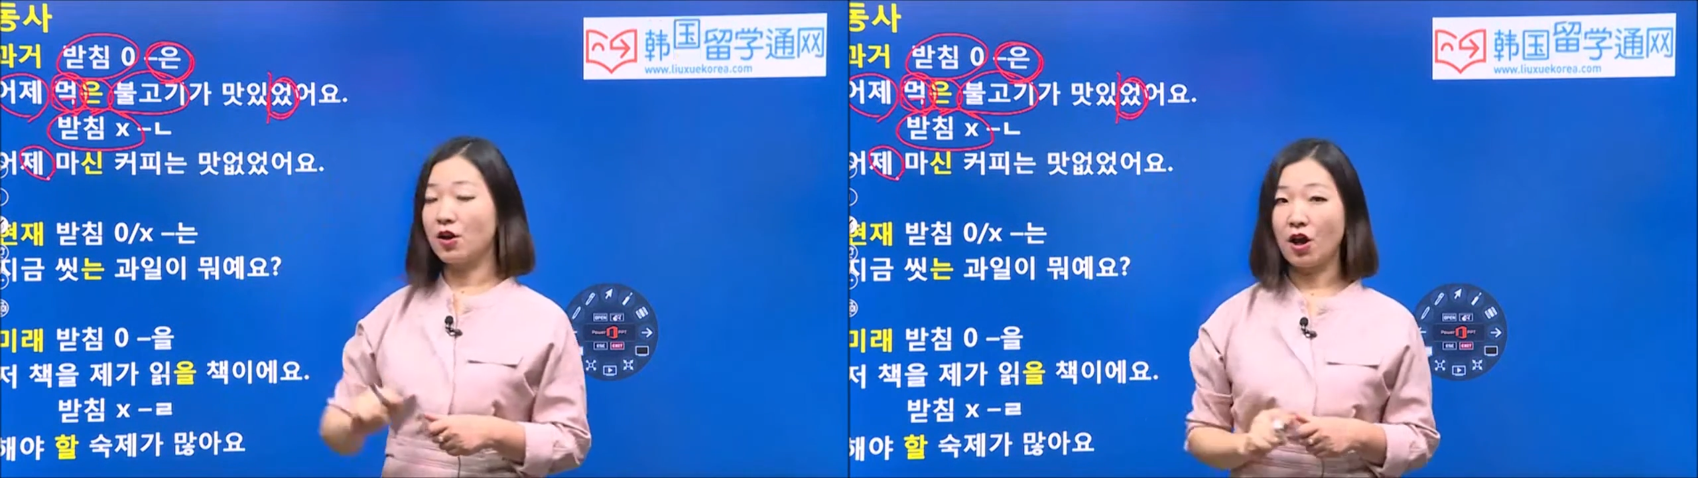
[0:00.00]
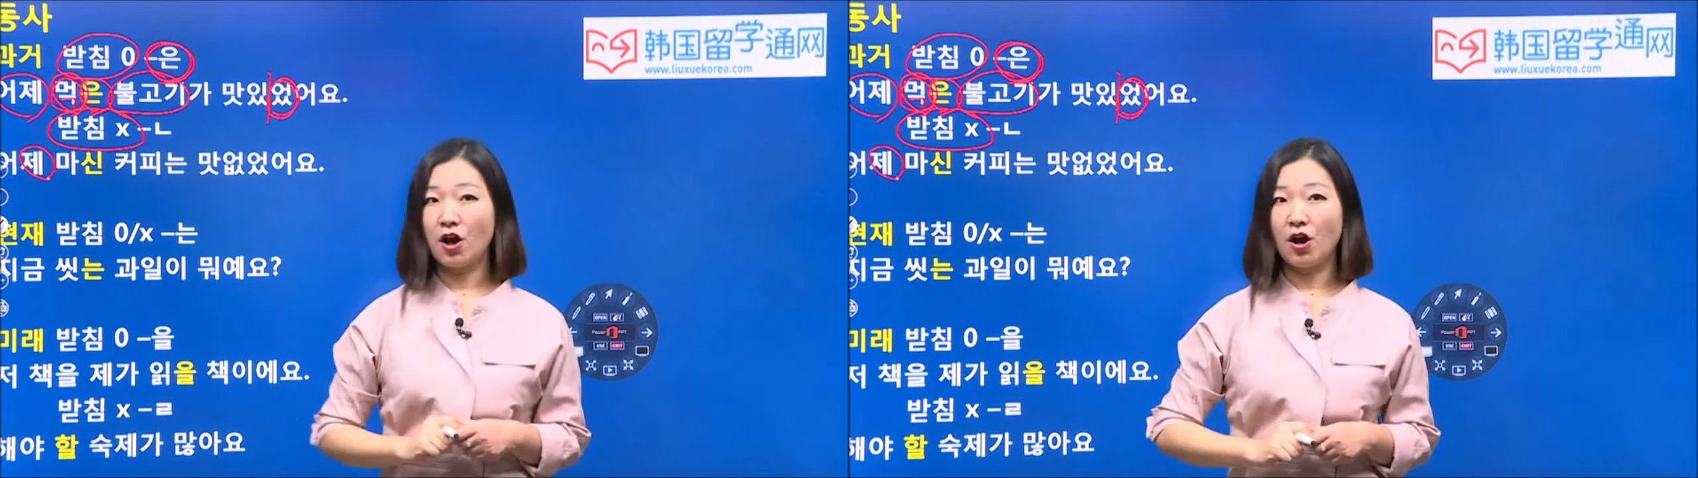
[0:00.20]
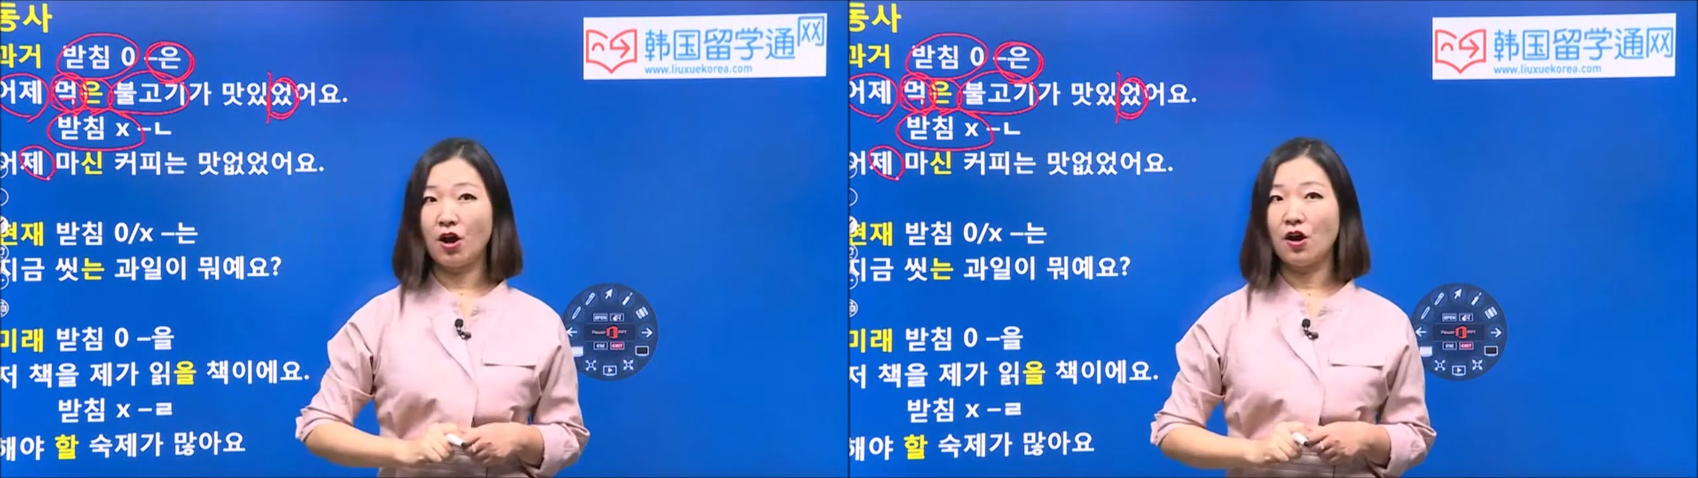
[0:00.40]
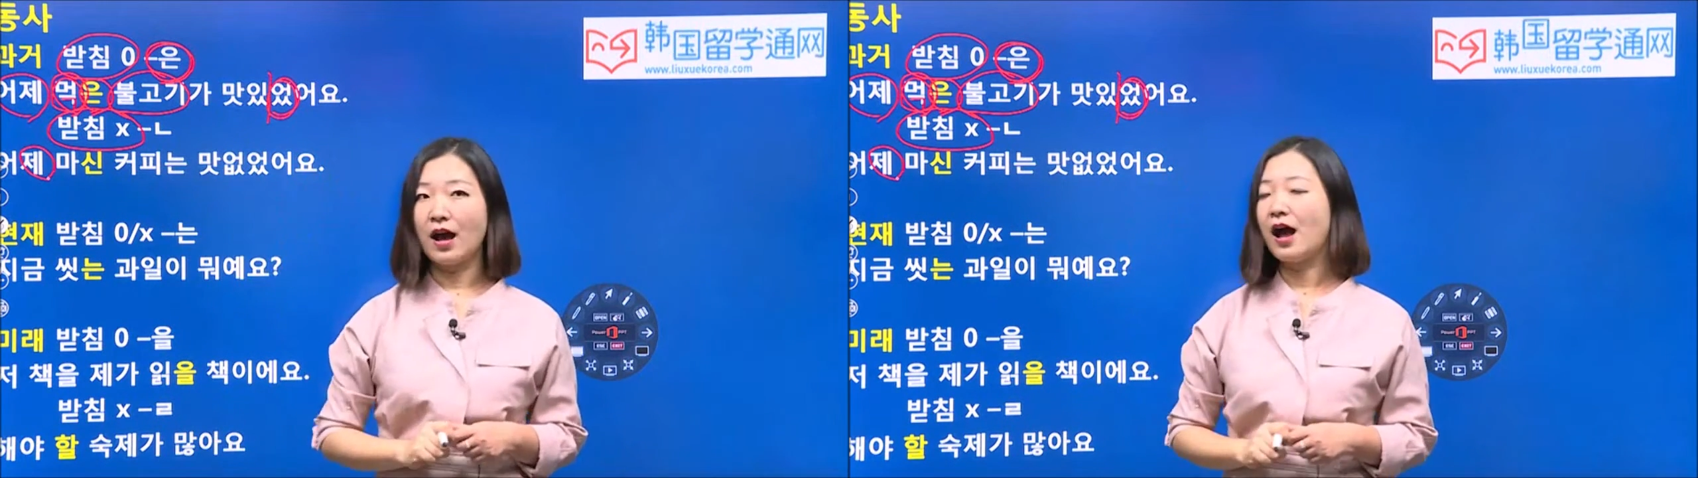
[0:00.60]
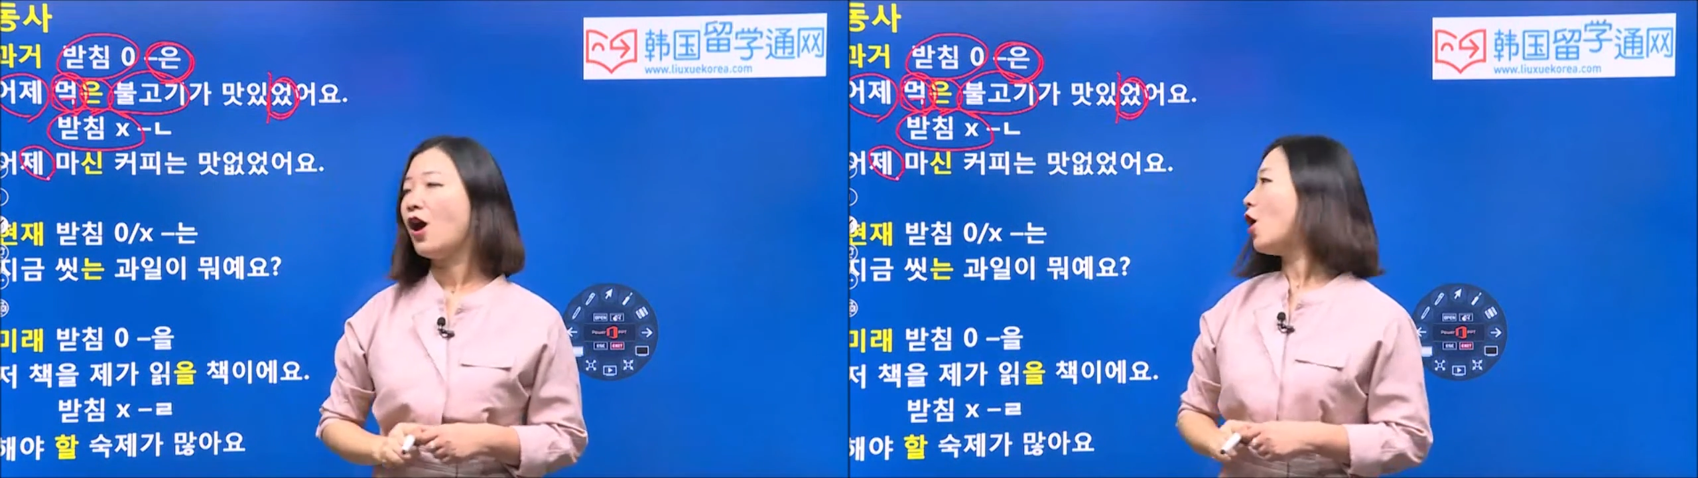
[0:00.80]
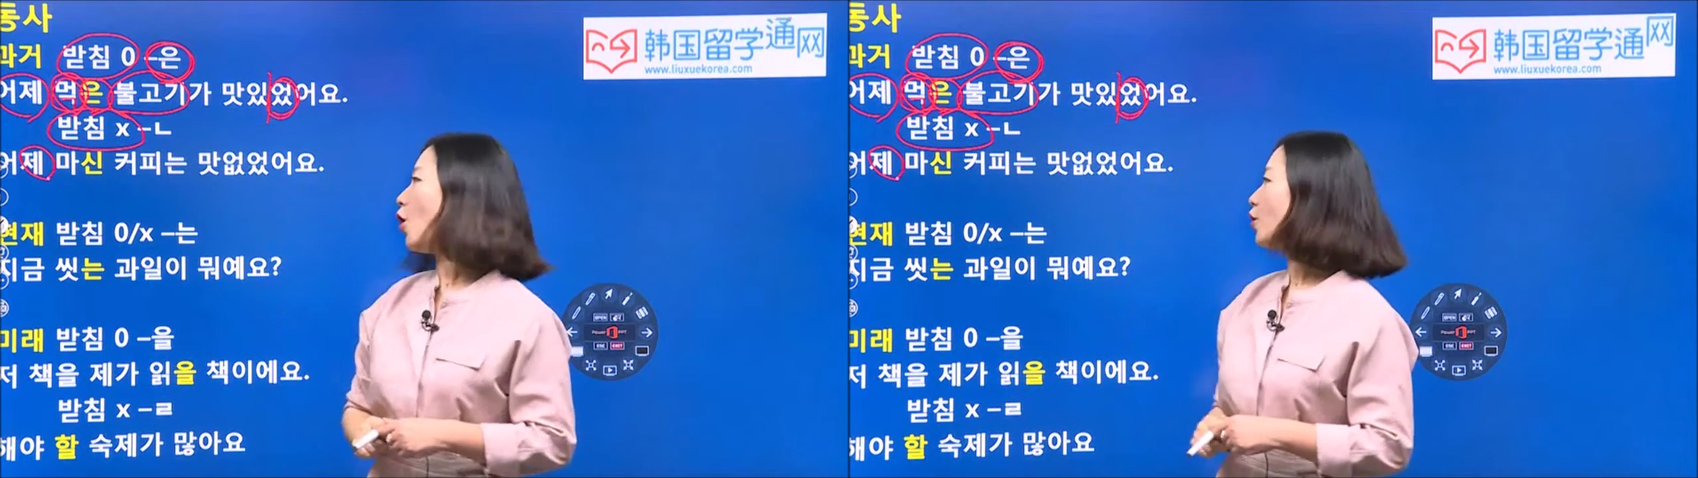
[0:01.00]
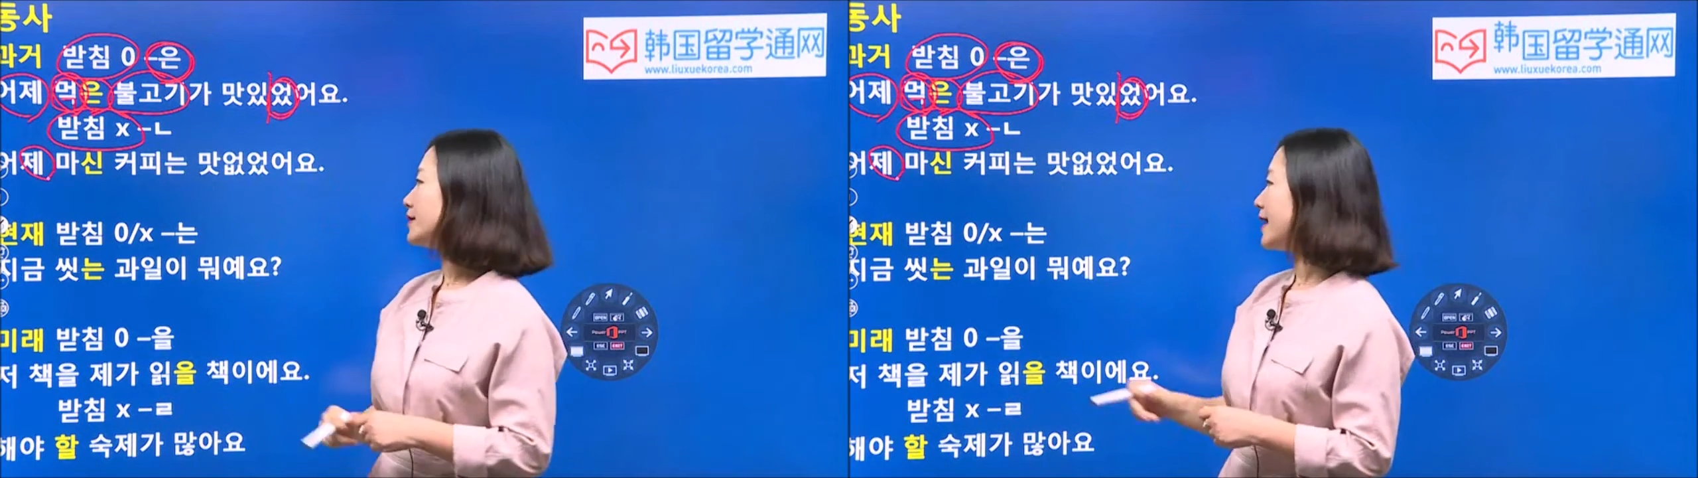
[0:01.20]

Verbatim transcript: o 啊，我